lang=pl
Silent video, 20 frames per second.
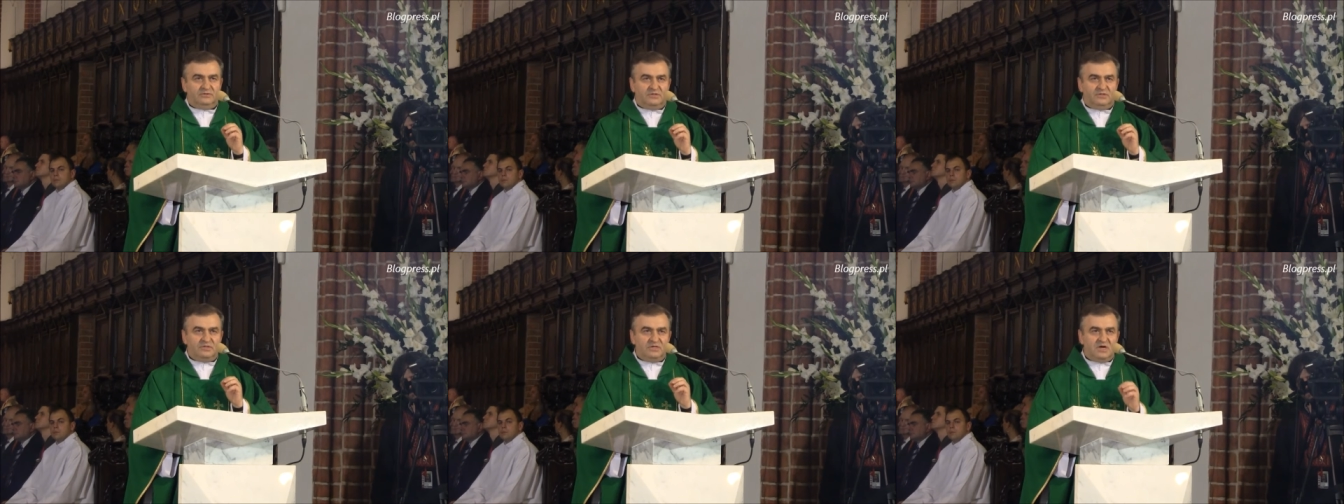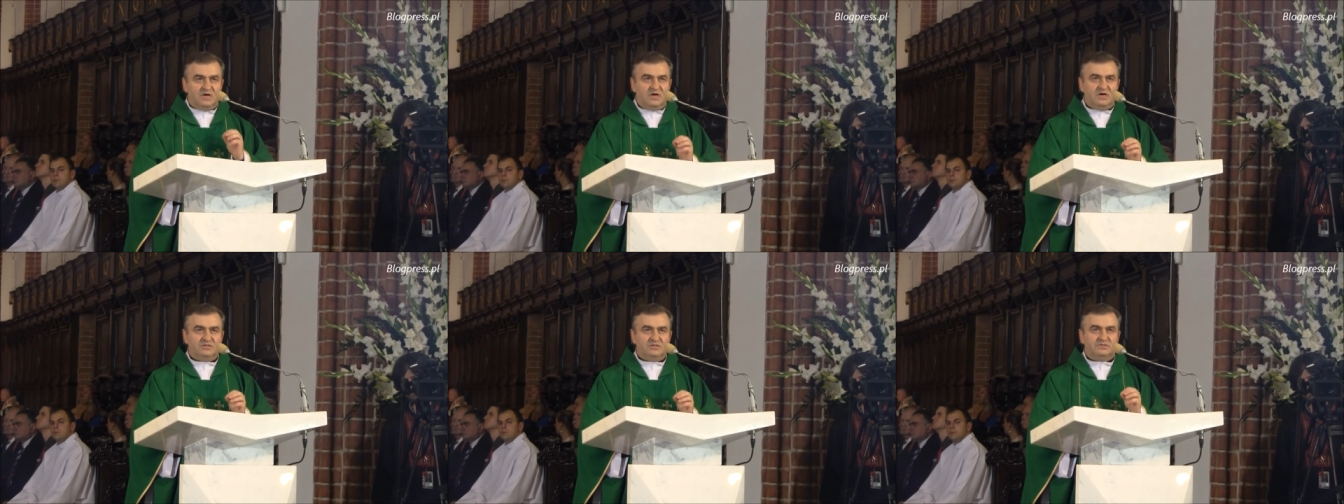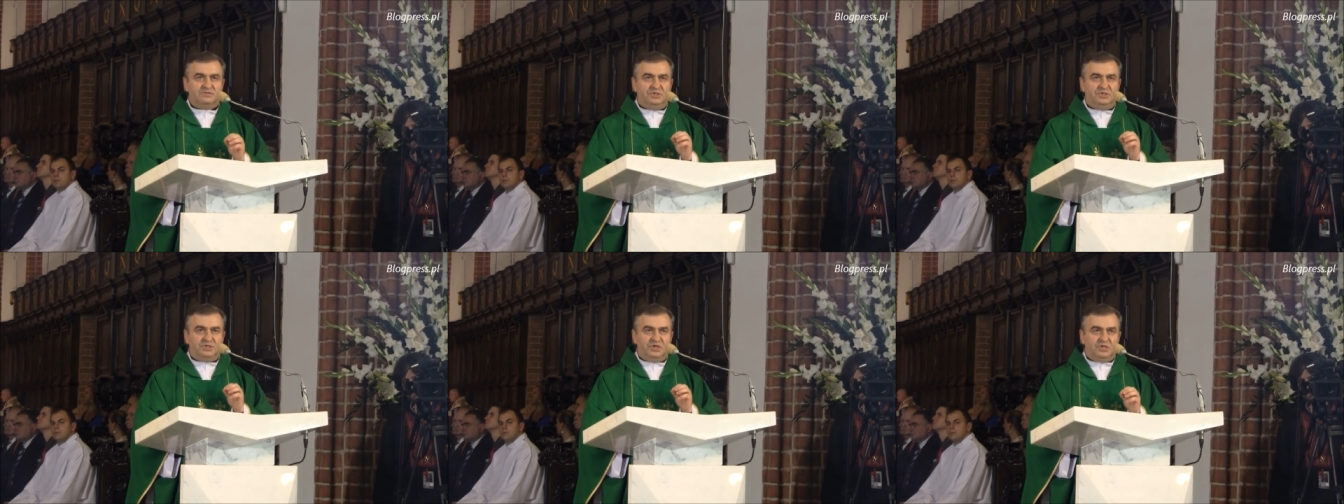dnia
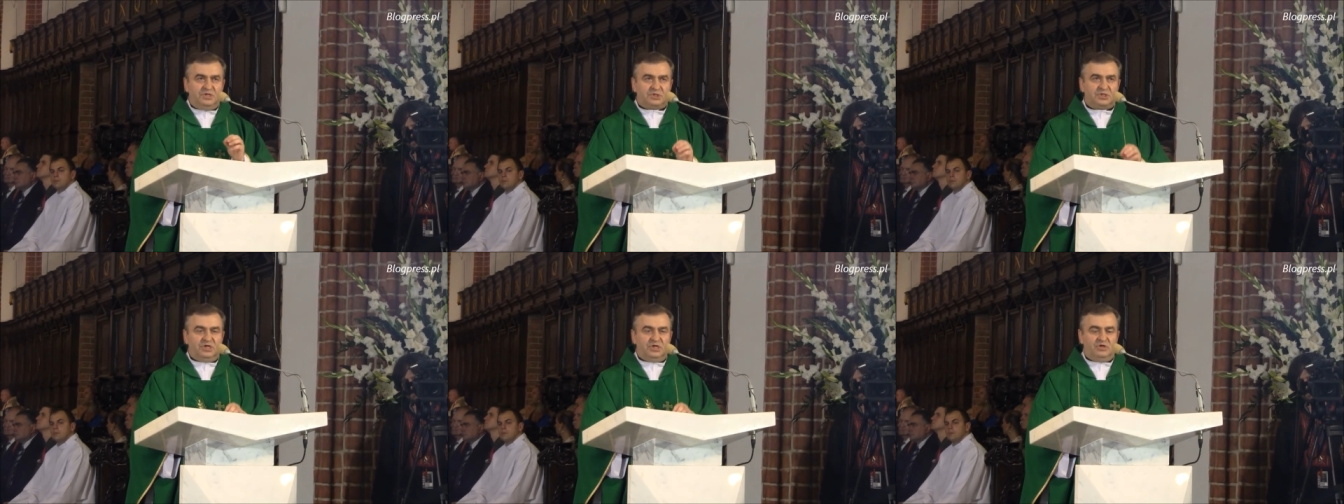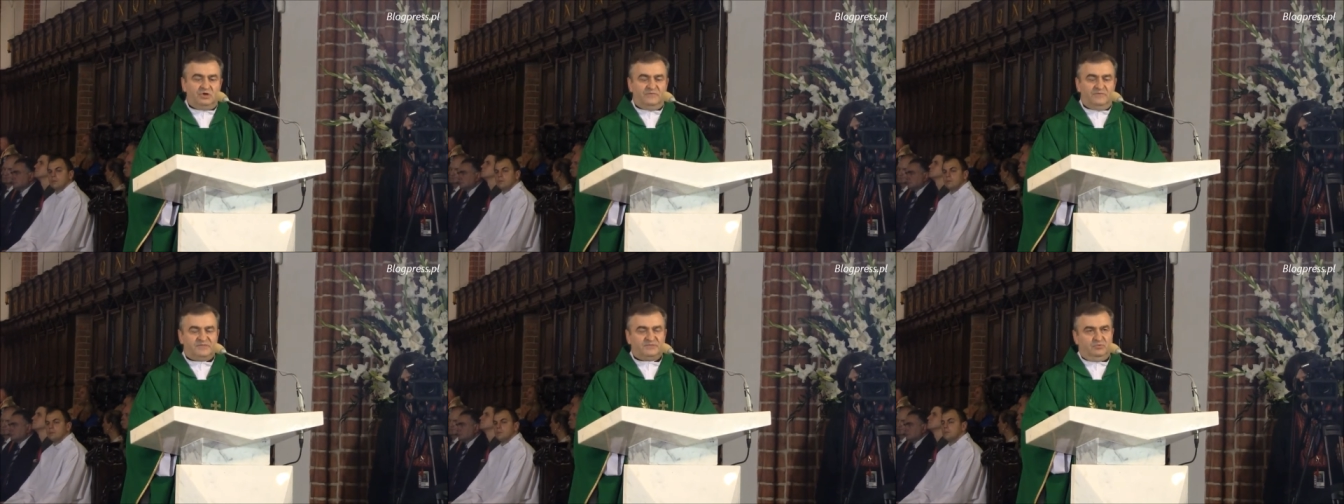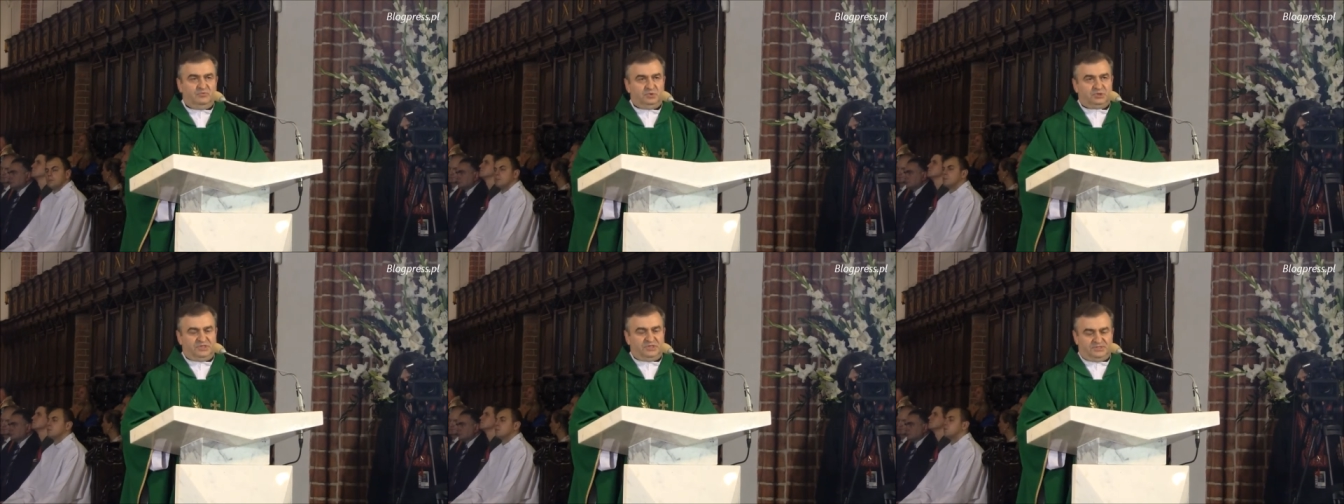dzisiejszego i
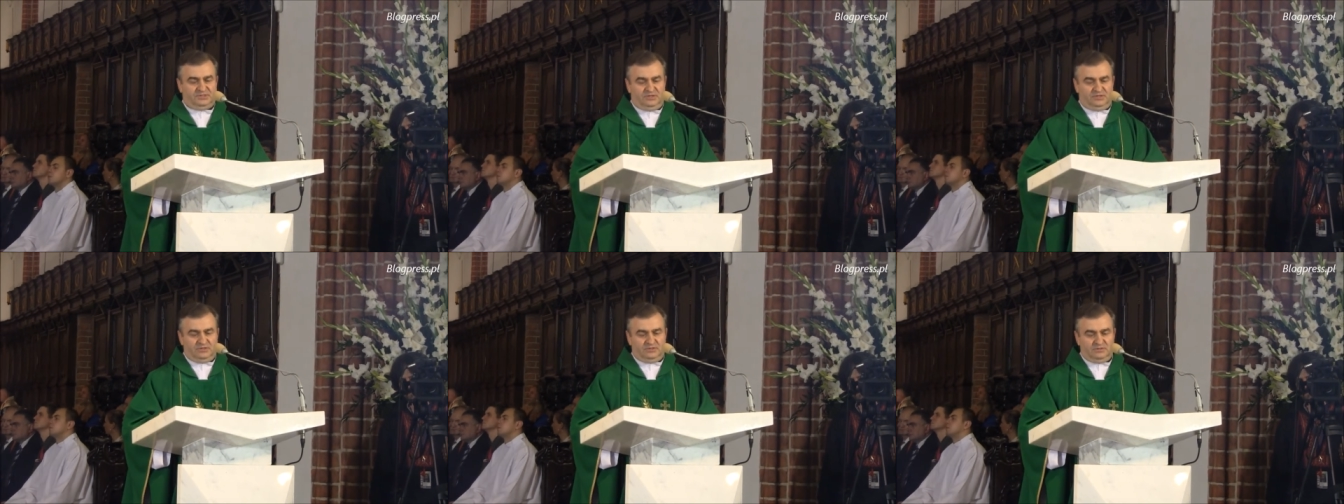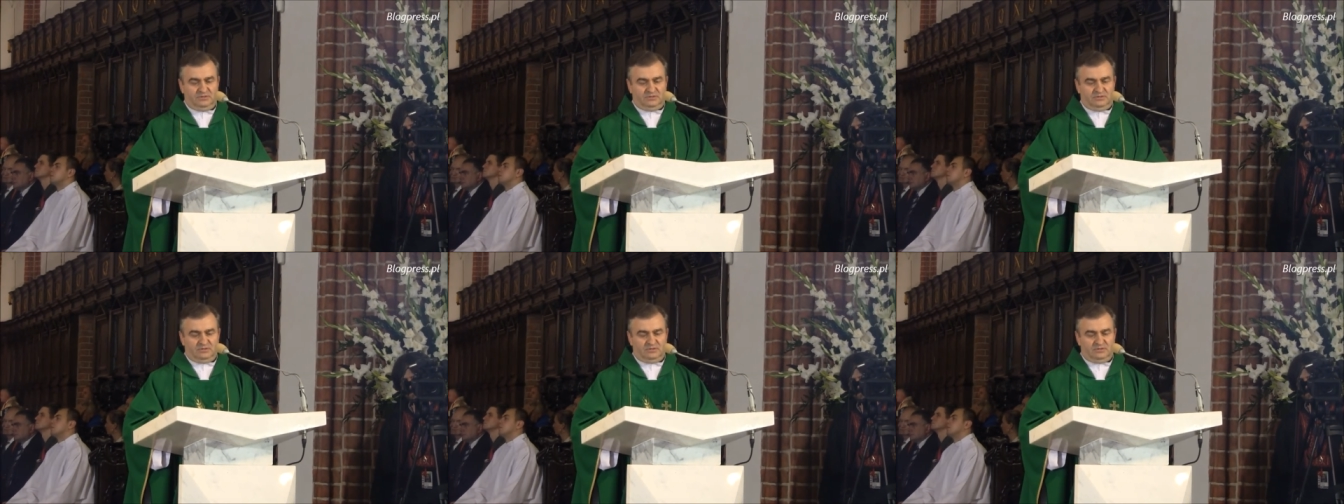współczesnego.